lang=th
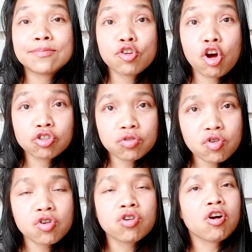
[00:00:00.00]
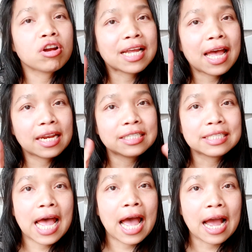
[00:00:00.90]
72ชั่วโมงก่อนการเดิ
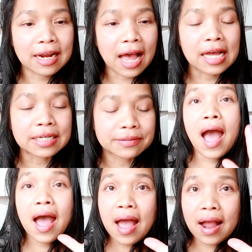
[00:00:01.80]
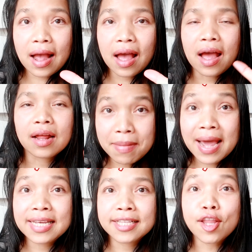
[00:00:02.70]
นทางค่ะ5ค่ะใบ
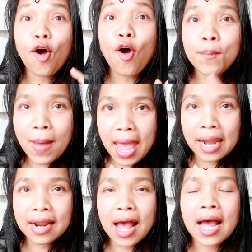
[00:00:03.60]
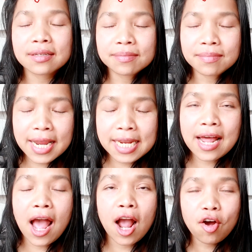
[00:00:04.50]
ต่อ8นะคะใบนี้
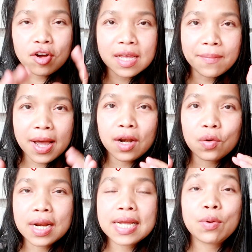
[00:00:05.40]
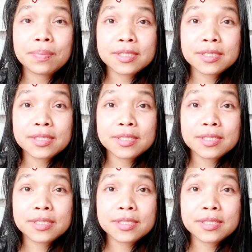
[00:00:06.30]
นะคะก็สามารถโหลดได้